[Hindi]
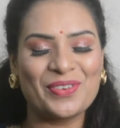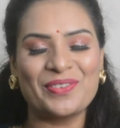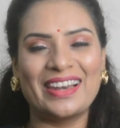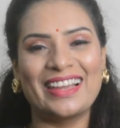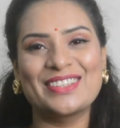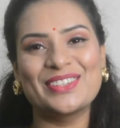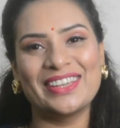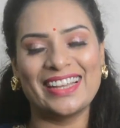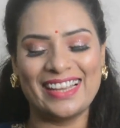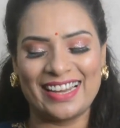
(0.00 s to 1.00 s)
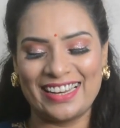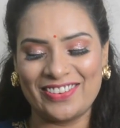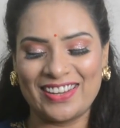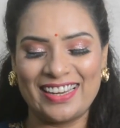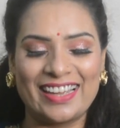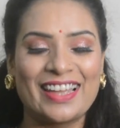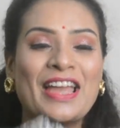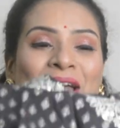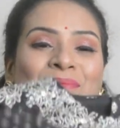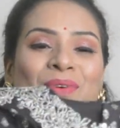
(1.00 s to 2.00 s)
वो वाला इशू नहीं आने वाला है
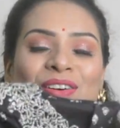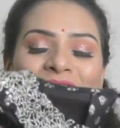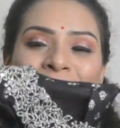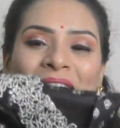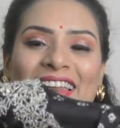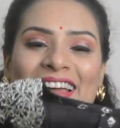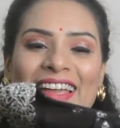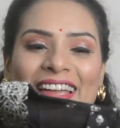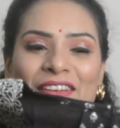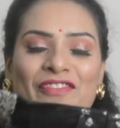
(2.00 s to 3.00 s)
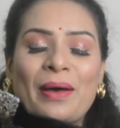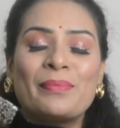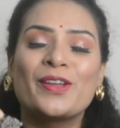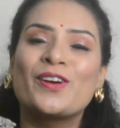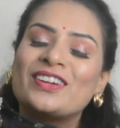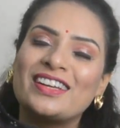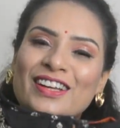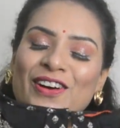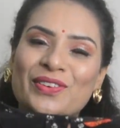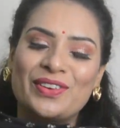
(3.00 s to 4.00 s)
बहुत ही प्यारा है फैब्रिक कॉटन
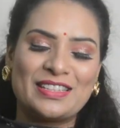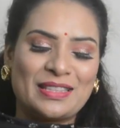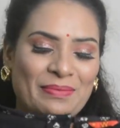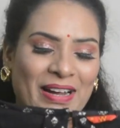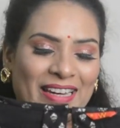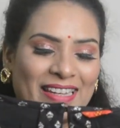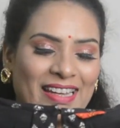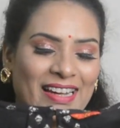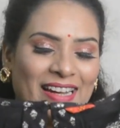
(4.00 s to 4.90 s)
का उन्होंने इस्तेमाल किया